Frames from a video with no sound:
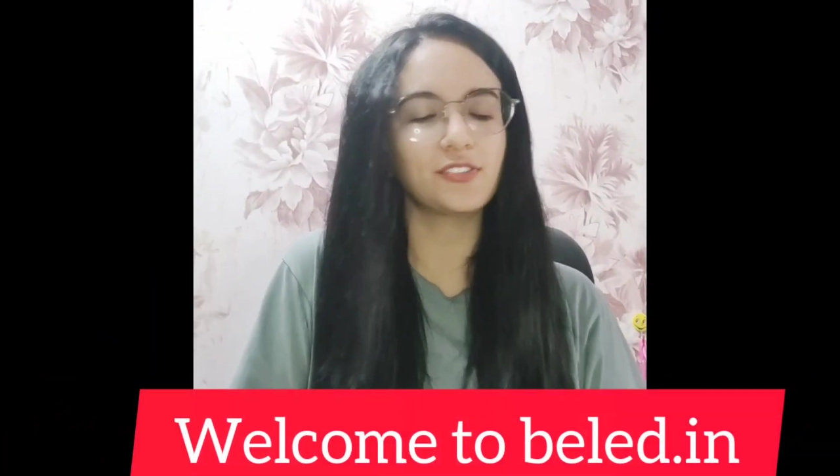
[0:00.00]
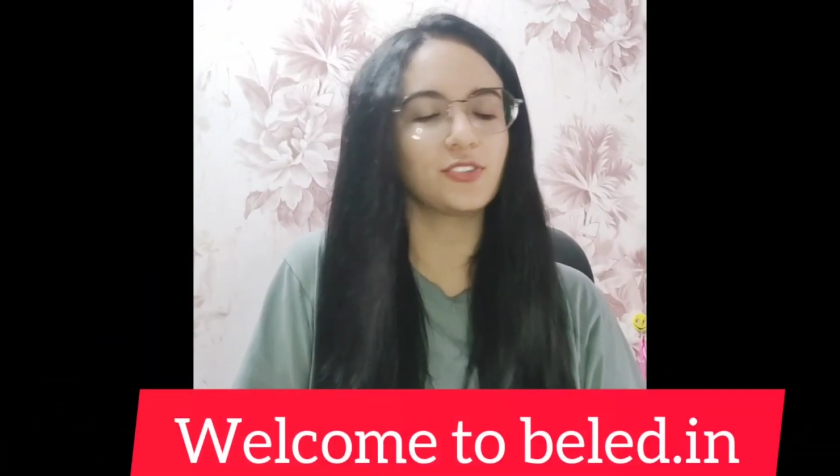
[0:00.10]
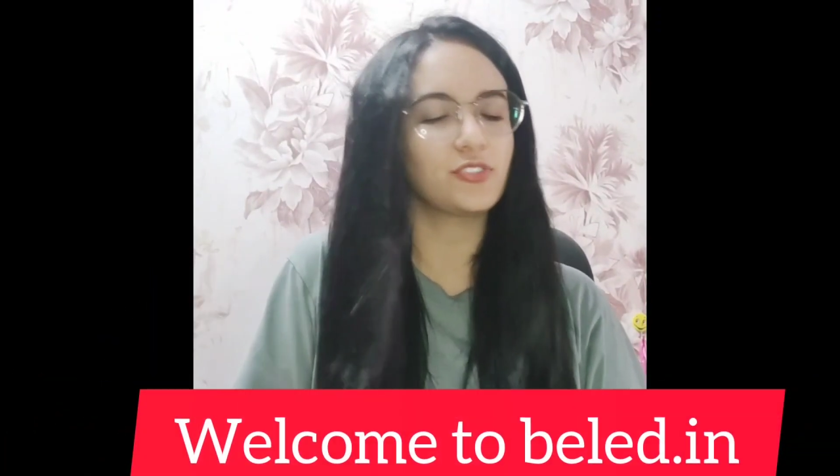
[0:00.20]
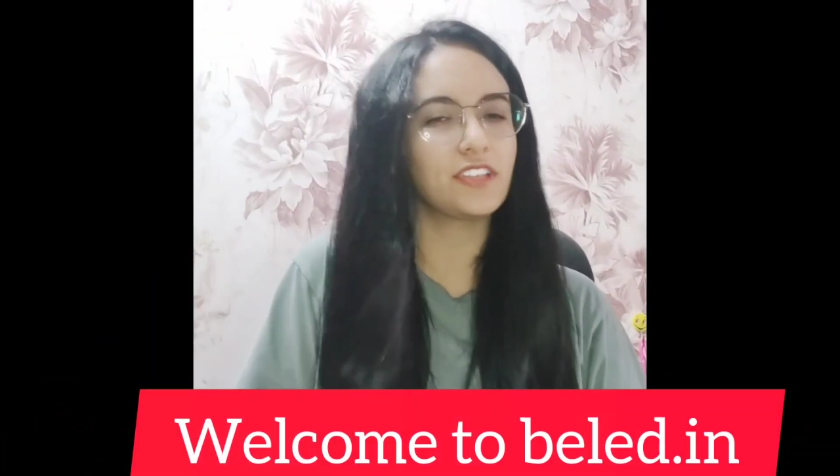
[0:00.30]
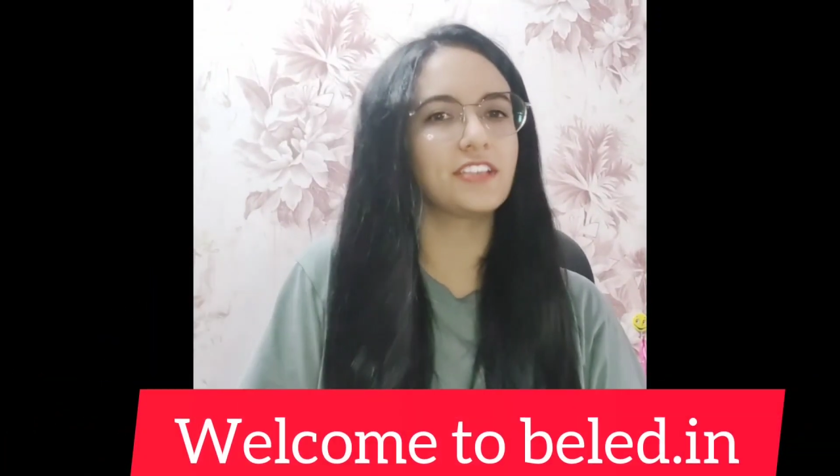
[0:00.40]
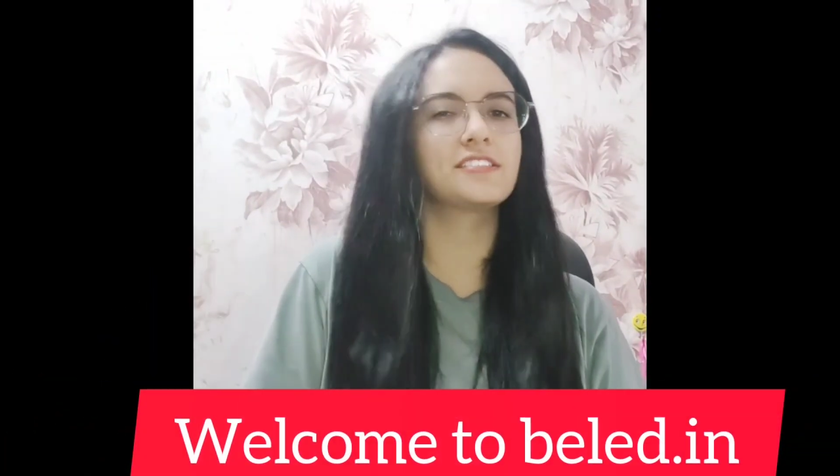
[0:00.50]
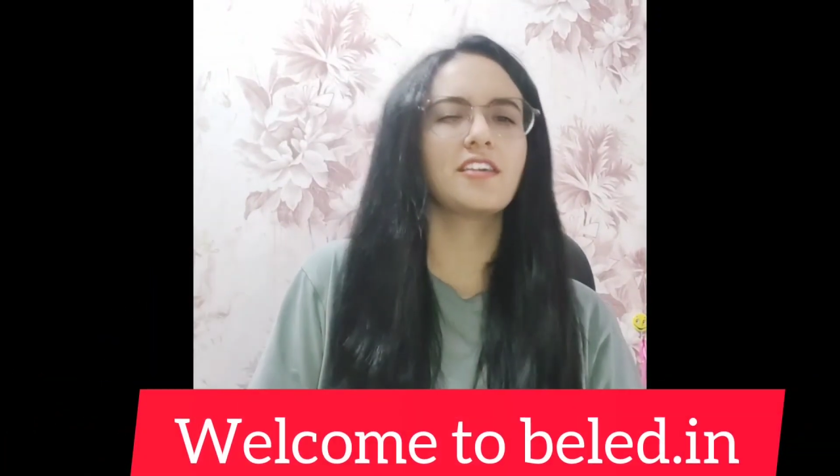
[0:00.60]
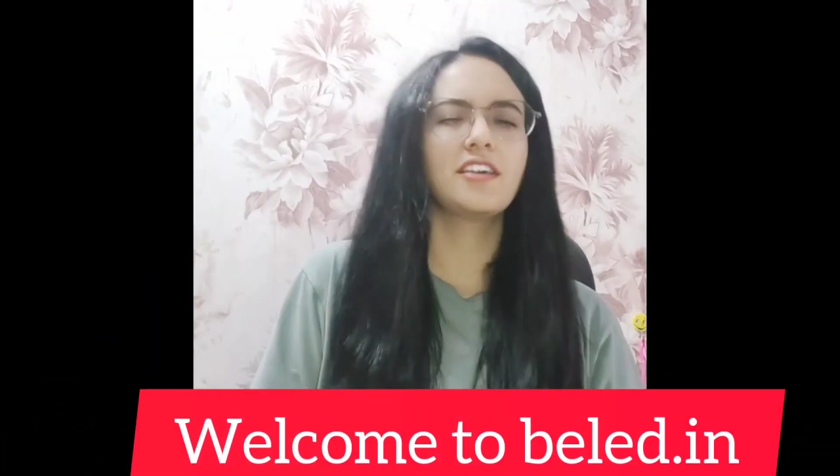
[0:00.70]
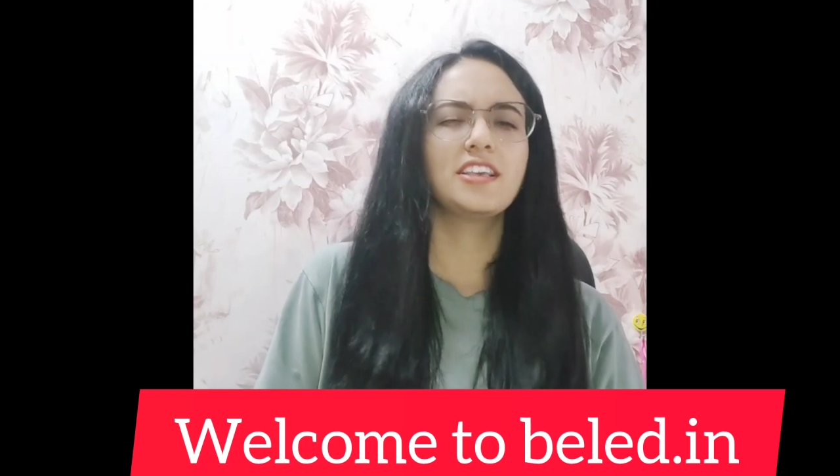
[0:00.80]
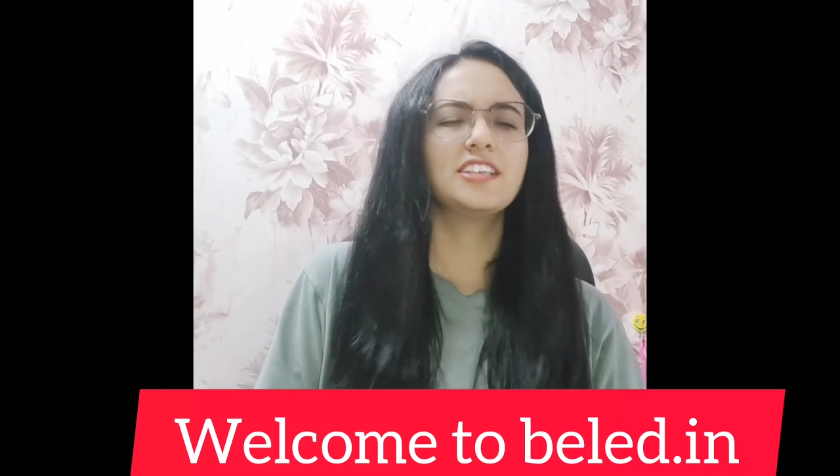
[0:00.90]
So today is
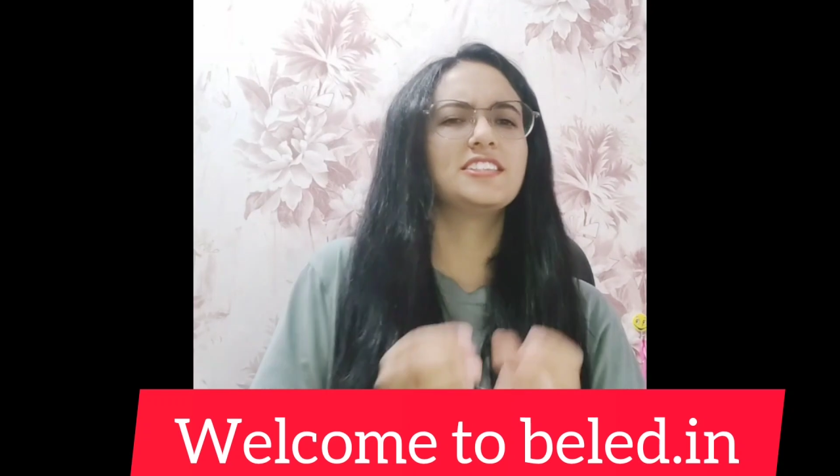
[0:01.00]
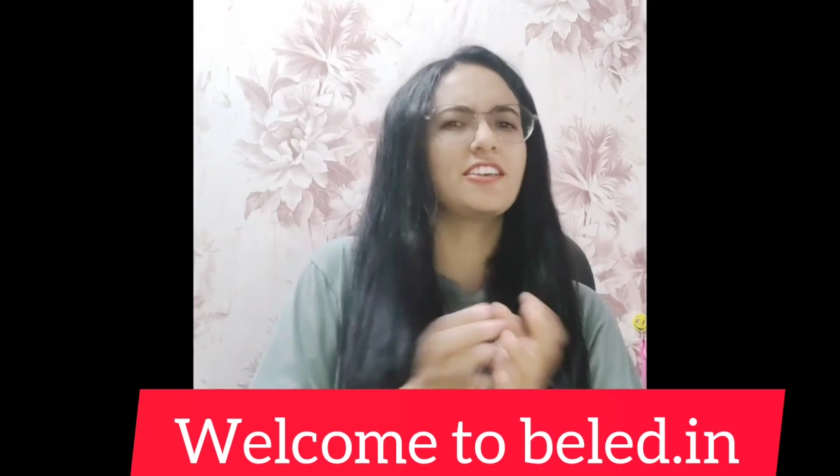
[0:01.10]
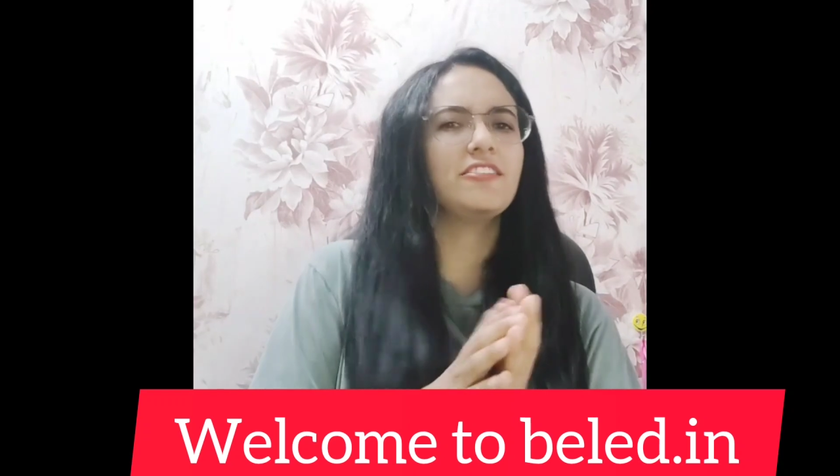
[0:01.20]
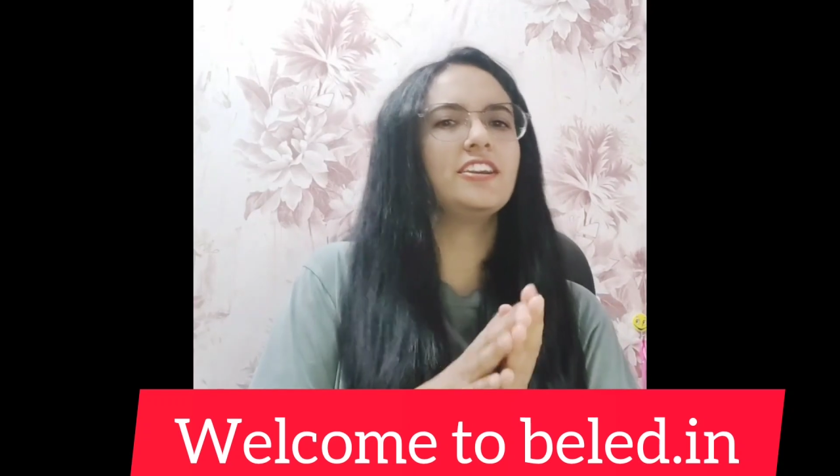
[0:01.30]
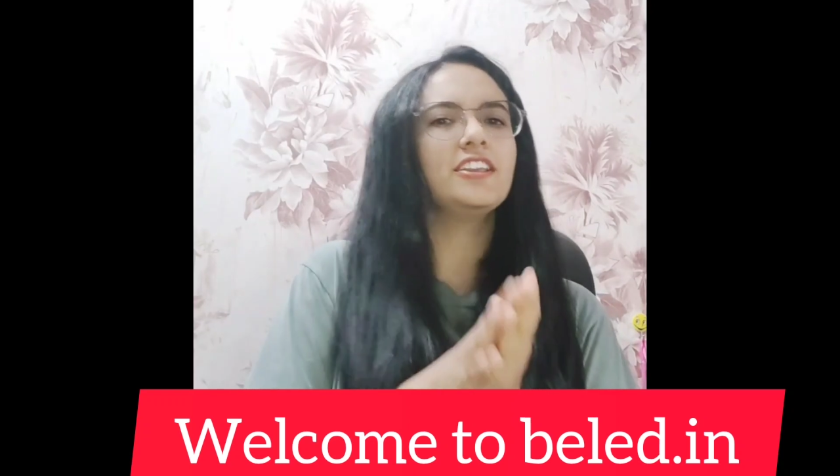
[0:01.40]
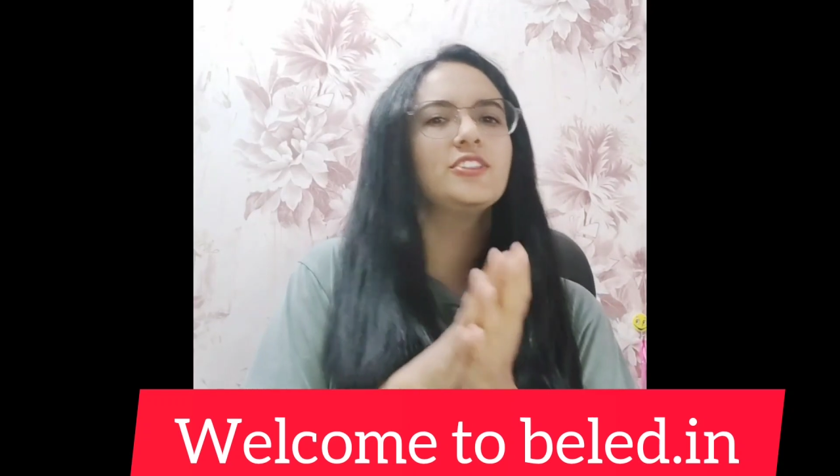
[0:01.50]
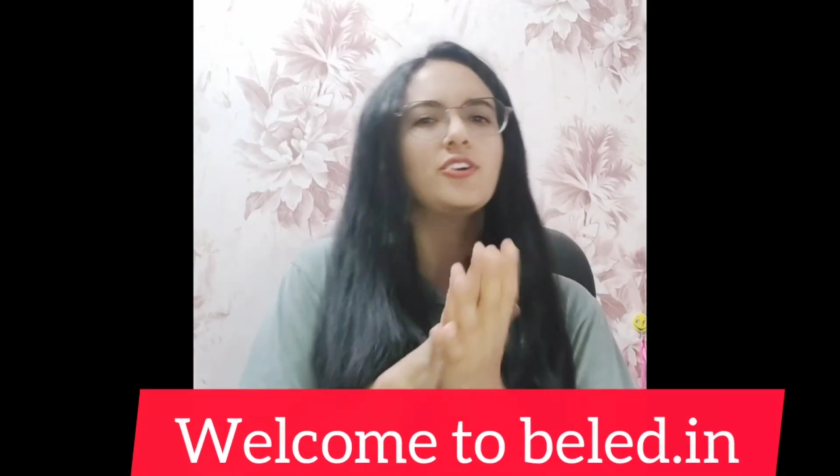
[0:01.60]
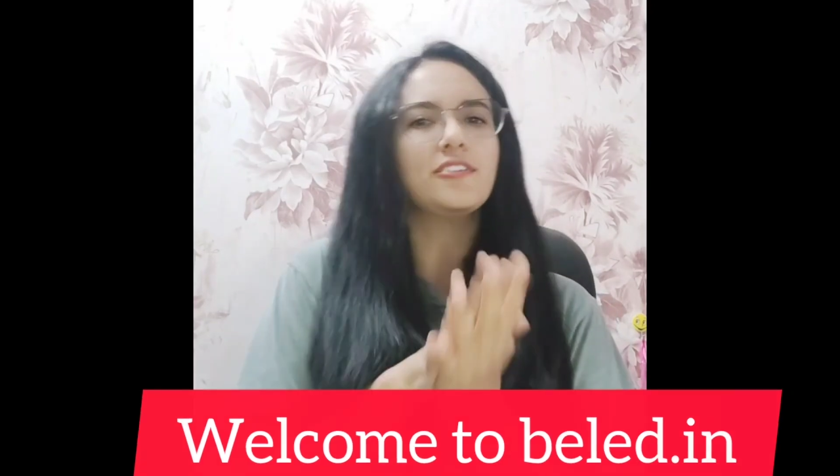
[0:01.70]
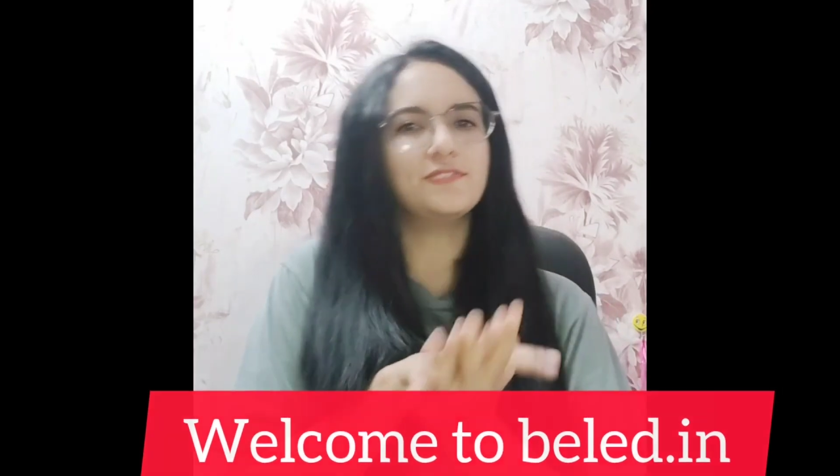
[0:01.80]
17th of